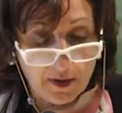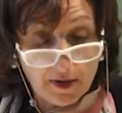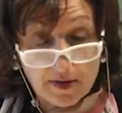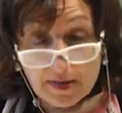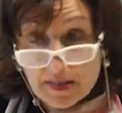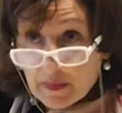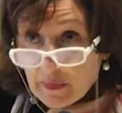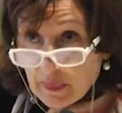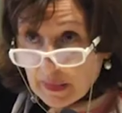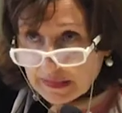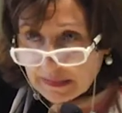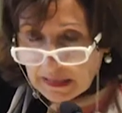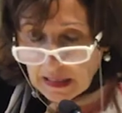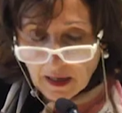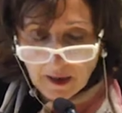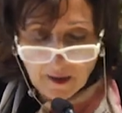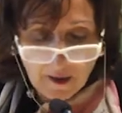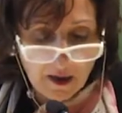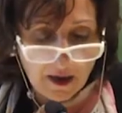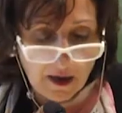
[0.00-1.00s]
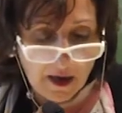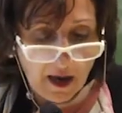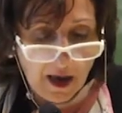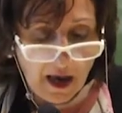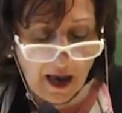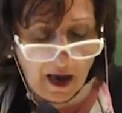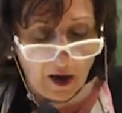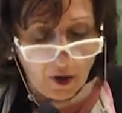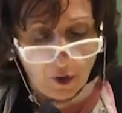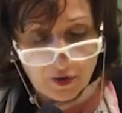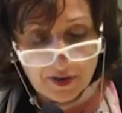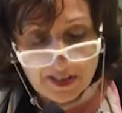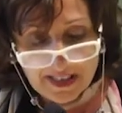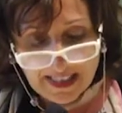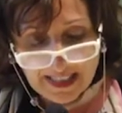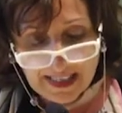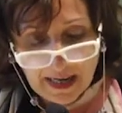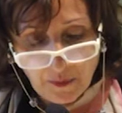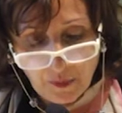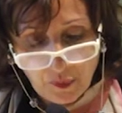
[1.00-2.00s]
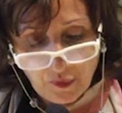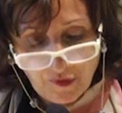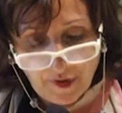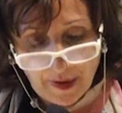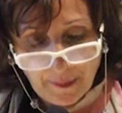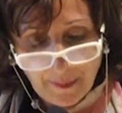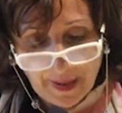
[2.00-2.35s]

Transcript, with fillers: Cependant, Rossi ne pouvait